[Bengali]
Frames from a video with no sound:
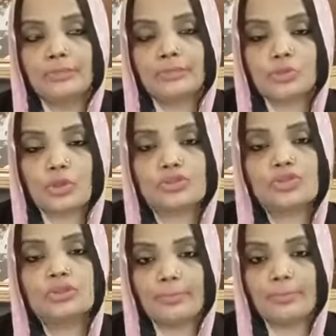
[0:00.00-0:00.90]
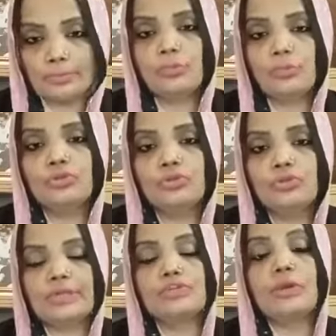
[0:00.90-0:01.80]
স্বচ্ছতার মধ্য দিয়ে
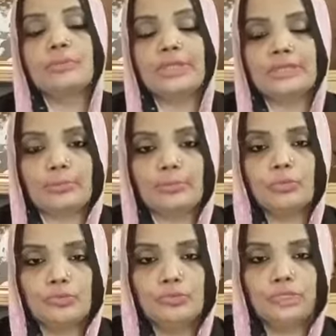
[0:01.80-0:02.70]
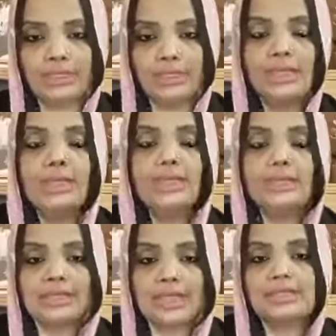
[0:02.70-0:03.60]
জবাবদিহিতার মধ্য দিয়ে
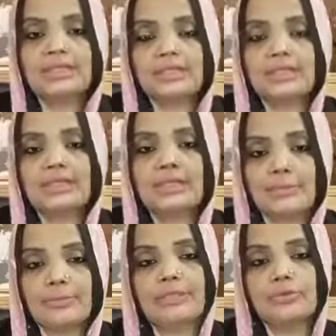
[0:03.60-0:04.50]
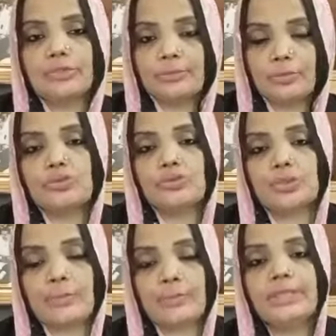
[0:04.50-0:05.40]
রাজনীতির কেরিয়ারটাকে আমি এতদিন
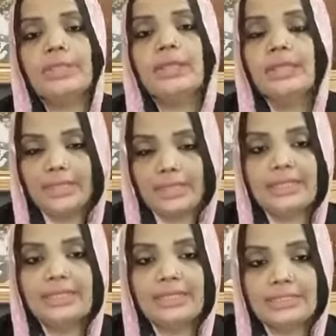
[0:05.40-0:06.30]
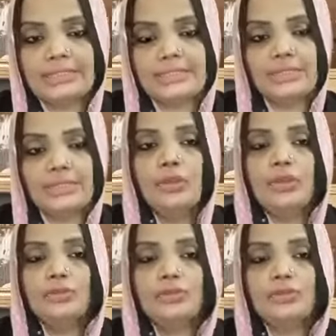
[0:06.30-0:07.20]
পর্যন্ত আমি এগিয়ে এনেছি
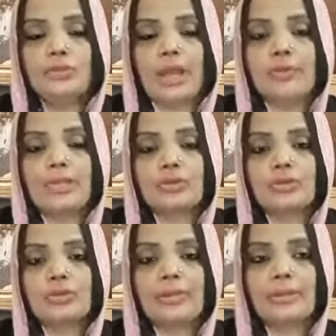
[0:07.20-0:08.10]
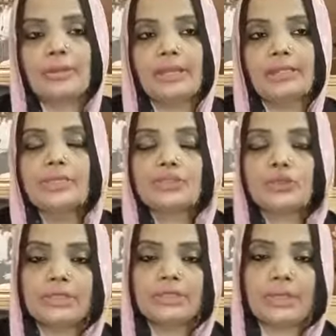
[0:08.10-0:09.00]
তো আমি আসলে
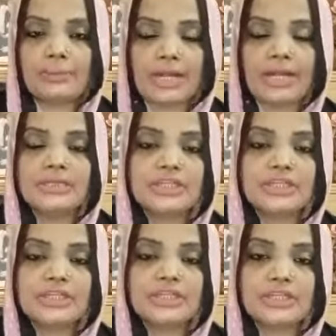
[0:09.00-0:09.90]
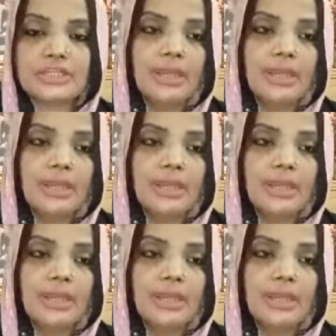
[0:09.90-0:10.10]
কৃষক লীগ বাংলাদেশ কৃষক